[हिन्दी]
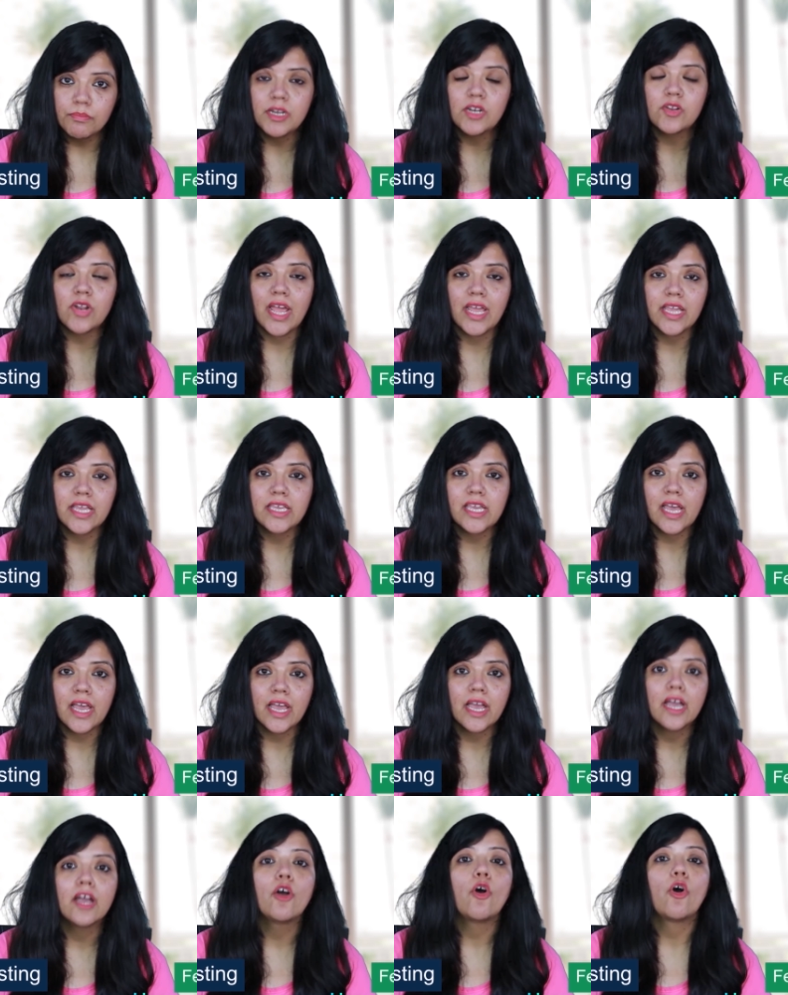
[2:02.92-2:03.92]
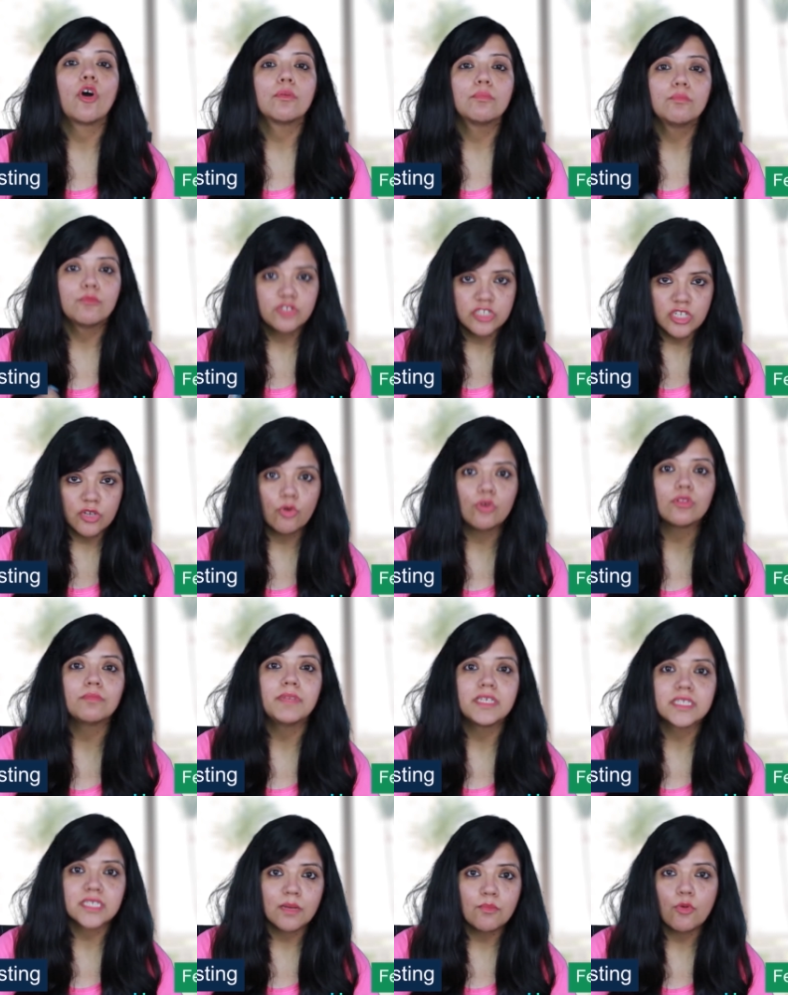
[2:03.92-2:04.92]
खुद भी ट्राई किया है और मुझे
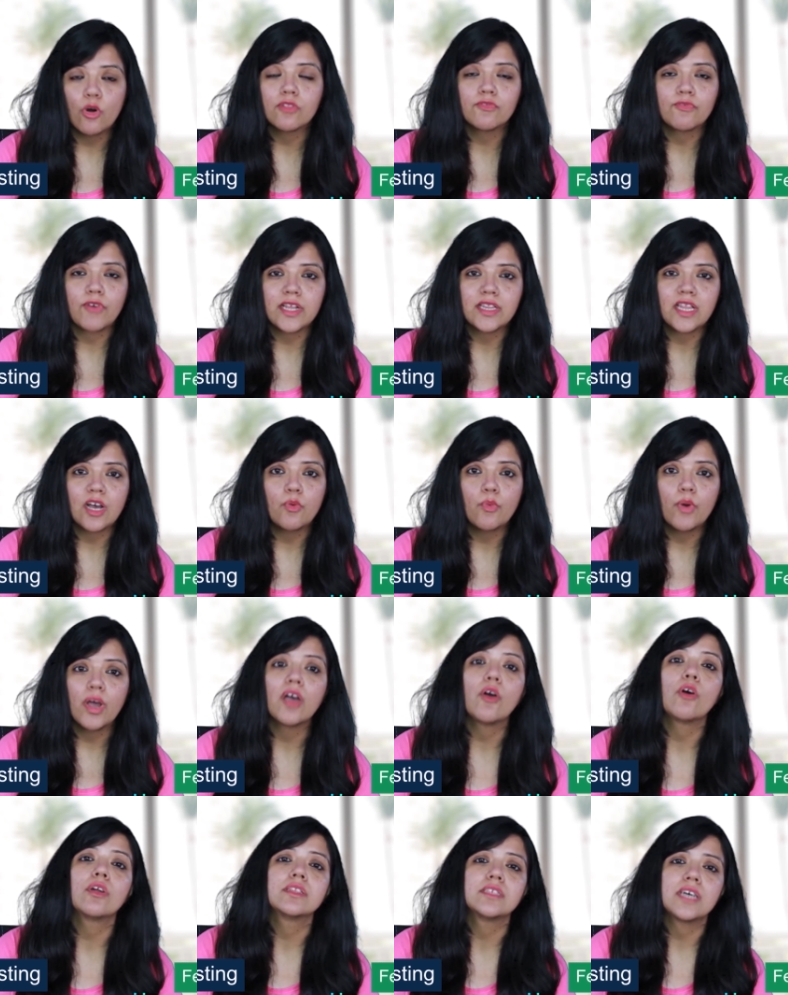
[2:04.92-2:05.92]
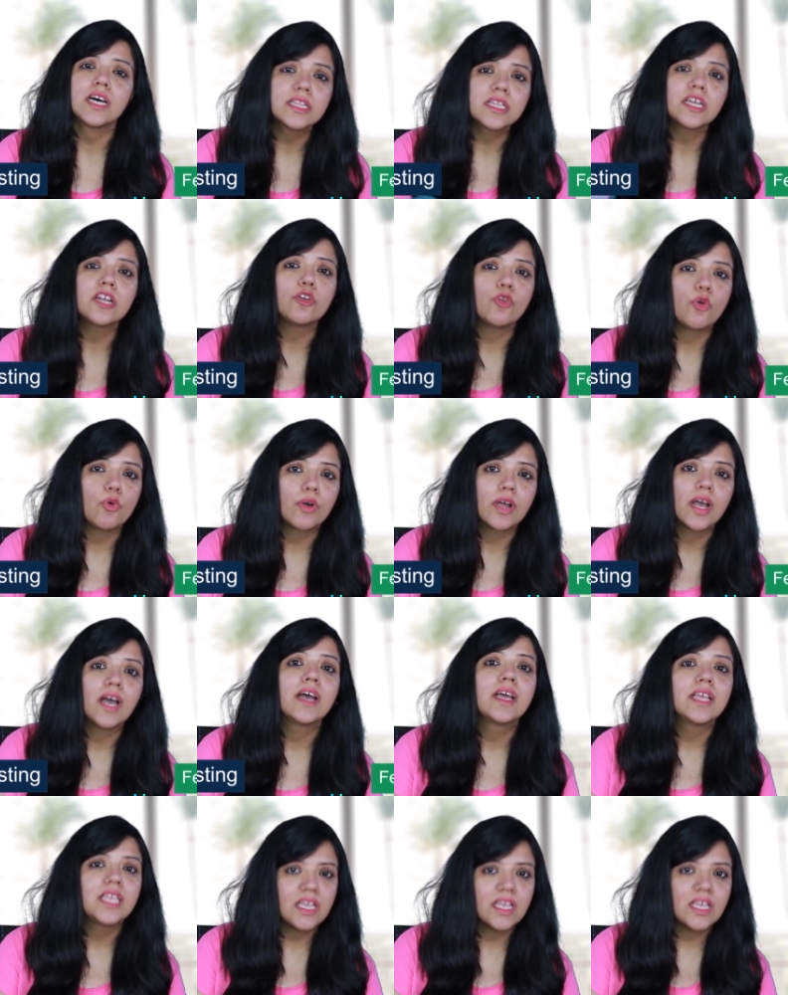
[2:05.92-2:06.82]
खुद भी इसका बहुत फ़ायदा हुआ है और ज़्यादातर लोग